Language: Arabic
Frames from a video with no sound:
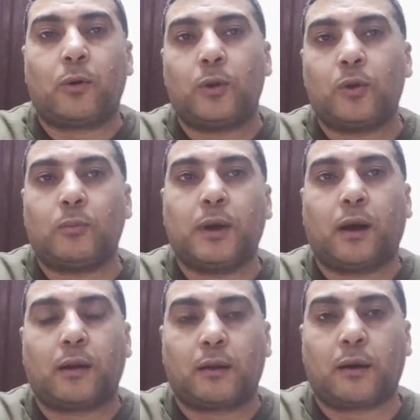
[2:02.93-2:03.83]
كل يوم
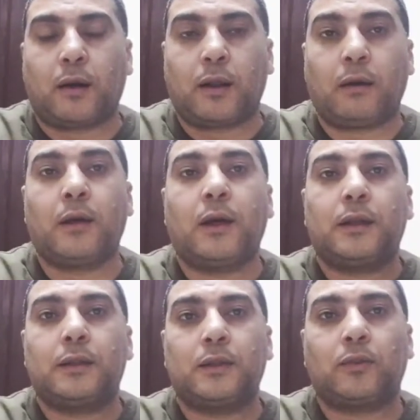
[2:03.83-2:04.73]
بيكررها لك
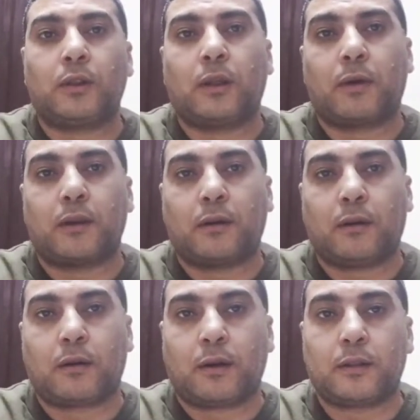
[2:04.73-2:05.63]
دي تعتبر
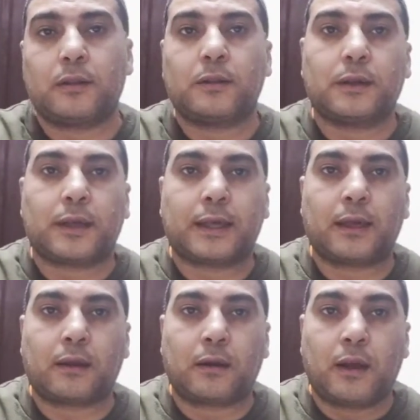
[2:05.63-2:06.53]
نقرات
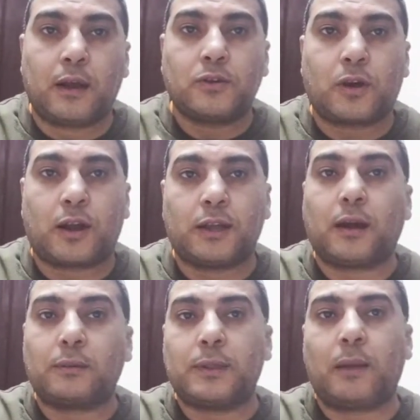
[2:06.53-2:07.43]
غير شرعيه
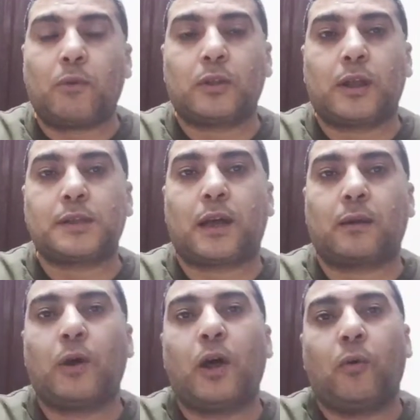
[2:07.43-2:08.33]
ده ده
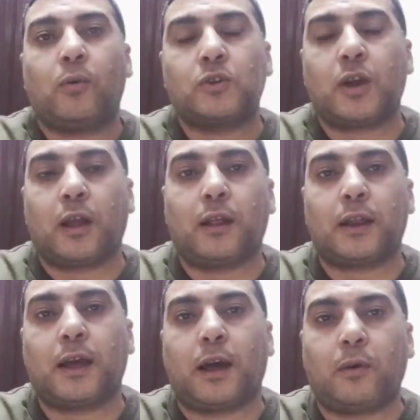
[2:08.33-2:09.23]
مختصر وان شاء الله
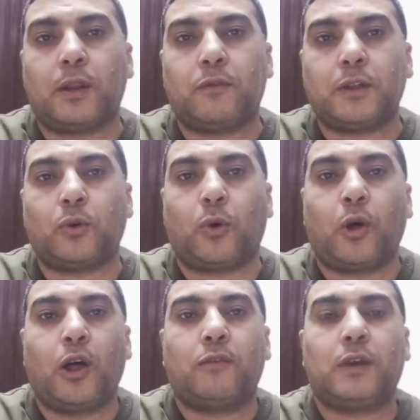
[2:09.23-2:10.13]
ارجعوا للفيديو
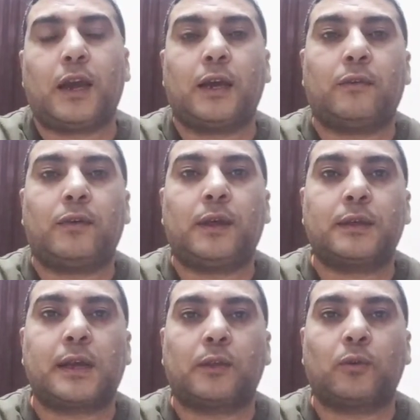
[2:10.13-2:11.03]
في آية،
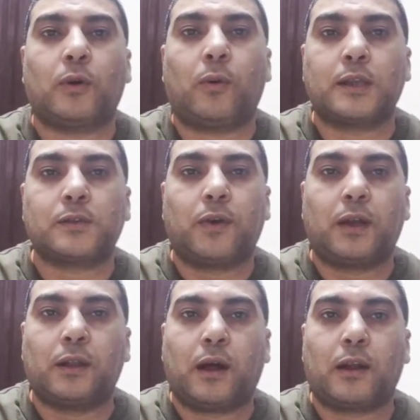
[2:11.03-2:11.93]
في صندوق الوصف
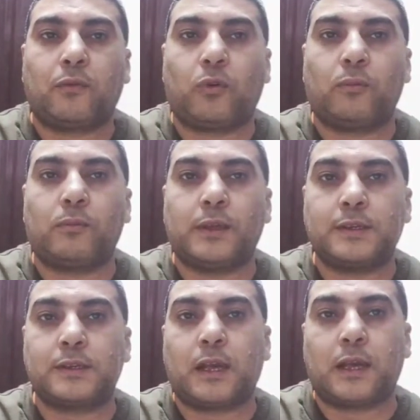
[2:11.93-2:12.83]
هتعرفهم
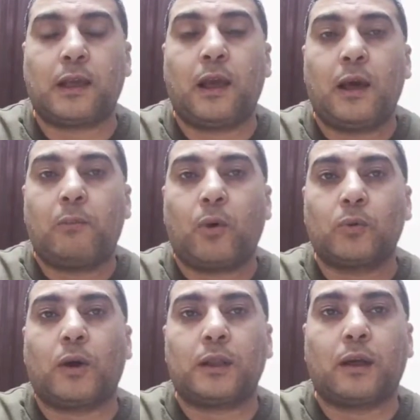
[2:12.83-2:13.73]
ازاي
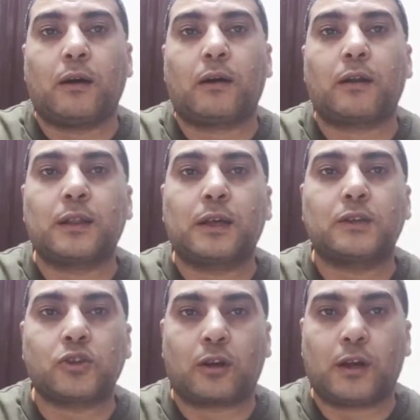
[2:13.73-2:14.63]
موضوع النقرات غير
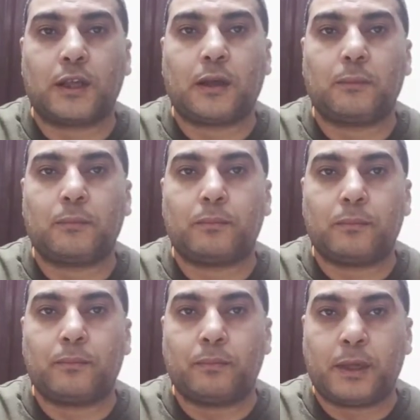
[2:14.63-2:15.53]
الشرعيه
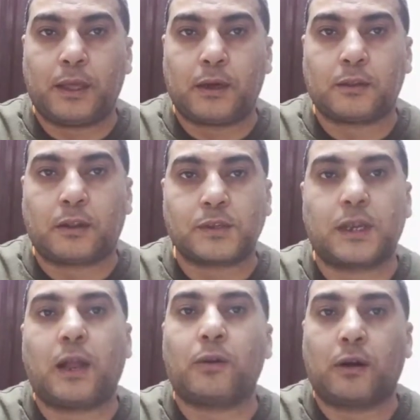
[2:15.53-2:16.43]

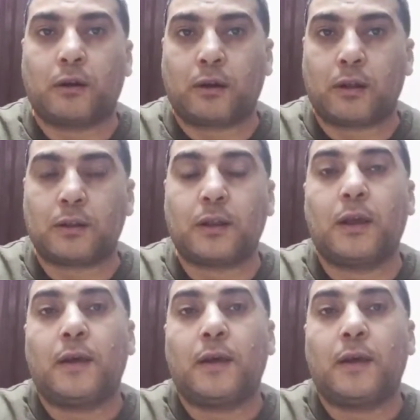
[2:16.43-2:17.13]
بالتفصيل او النقرات